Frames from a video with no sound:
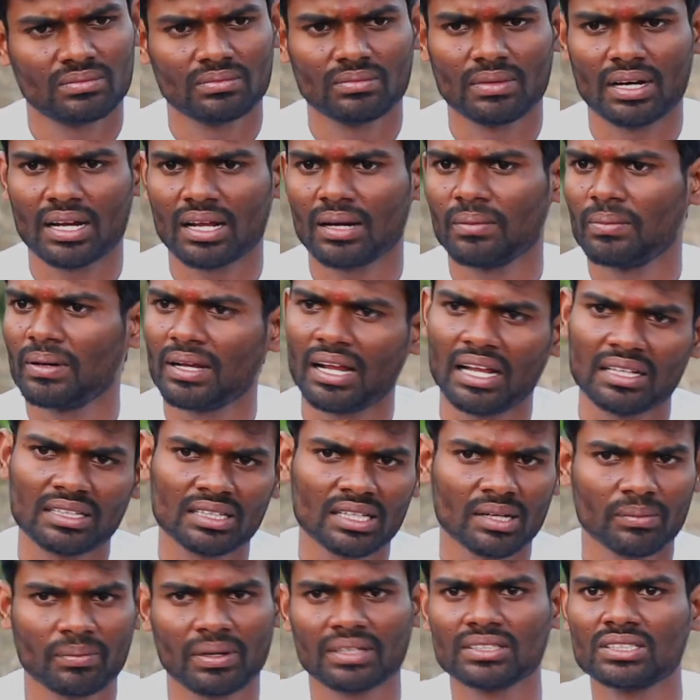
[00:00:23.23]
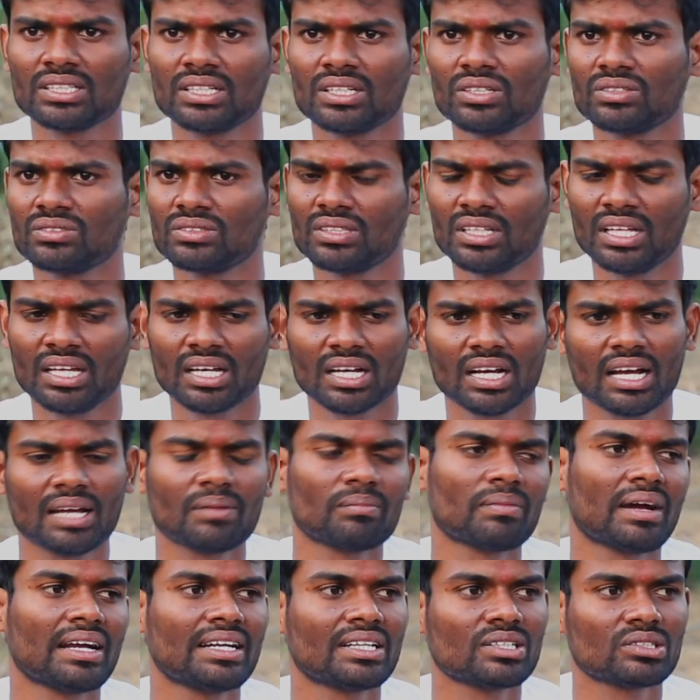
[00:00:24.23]
బరాబర్ అంతా మంచిగానే ఉంది కానీ
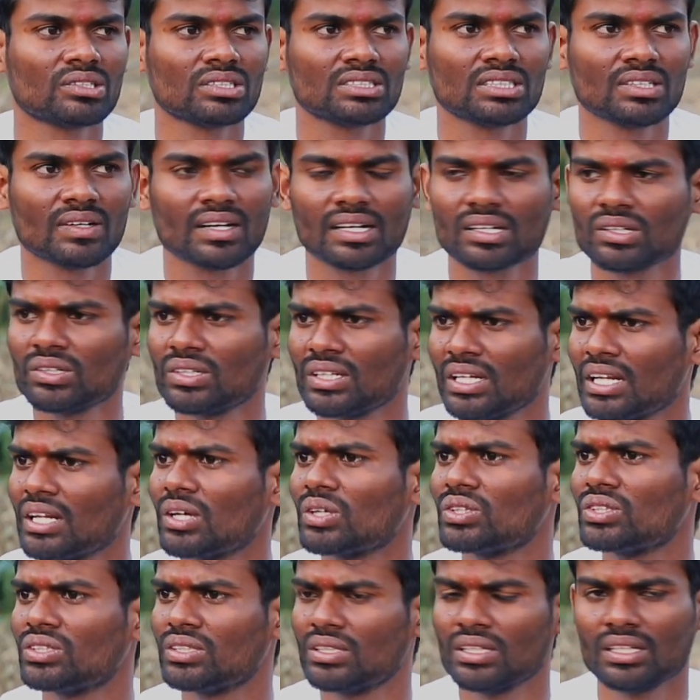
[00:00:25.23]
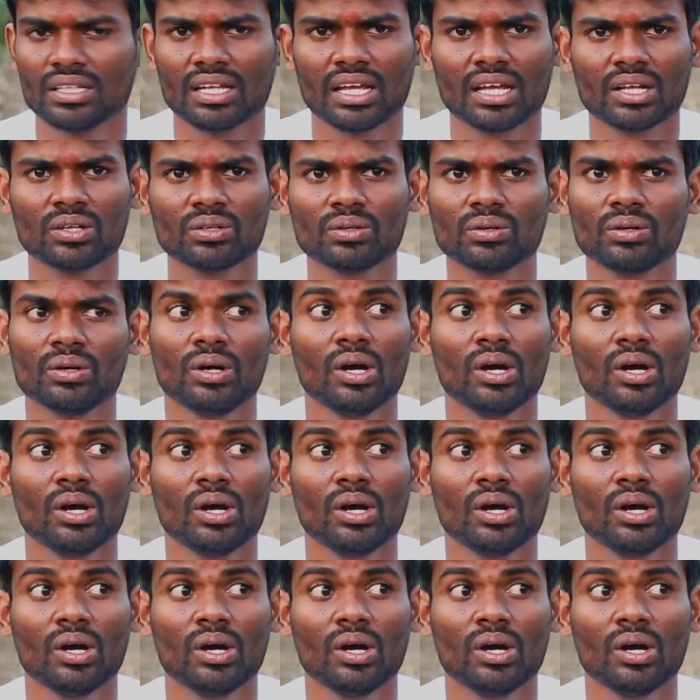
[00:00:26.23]
బయటకు వచ్చే వరకు నిన్ను నేను